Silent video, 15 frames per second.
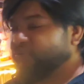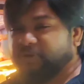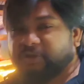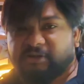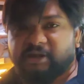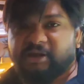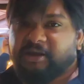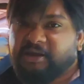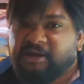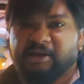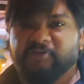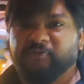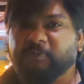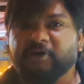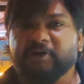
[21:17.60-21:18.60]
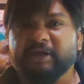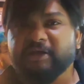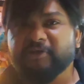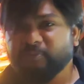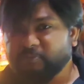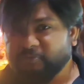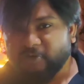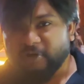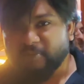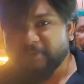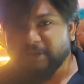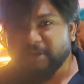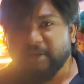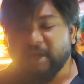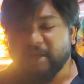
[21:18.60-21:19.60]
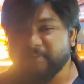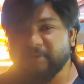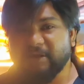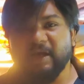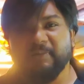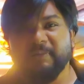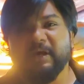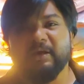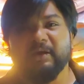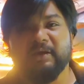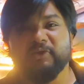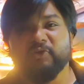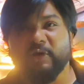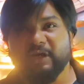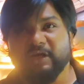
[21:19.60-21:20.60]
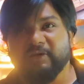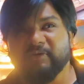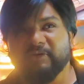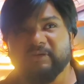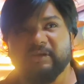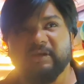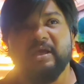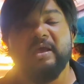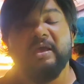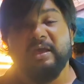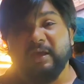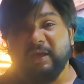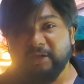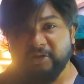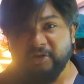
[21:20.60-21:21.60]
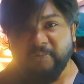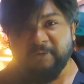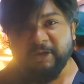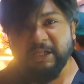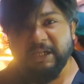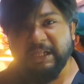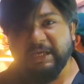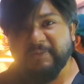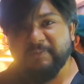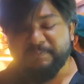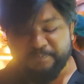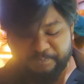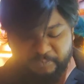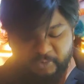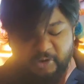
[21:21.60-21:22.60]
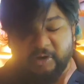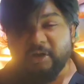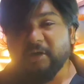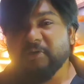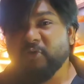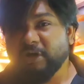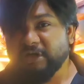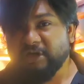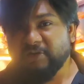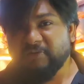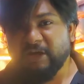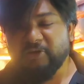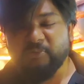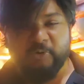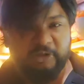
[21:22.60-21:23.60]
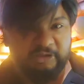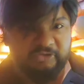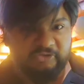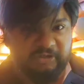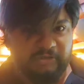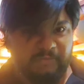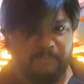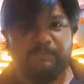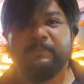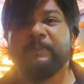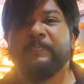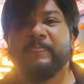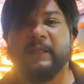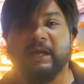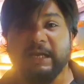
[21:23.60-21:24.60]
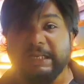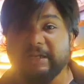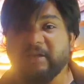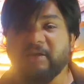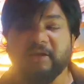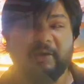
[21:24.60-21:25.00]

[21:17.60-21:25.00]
छोटा सा स्पॉट है शॉर्मे का आप यहाँ पे आगे इन्जॉय कर सकते हैं इकनॉमिकल है और क्वांटिटी वाइज बहुत अच्छा है हाईली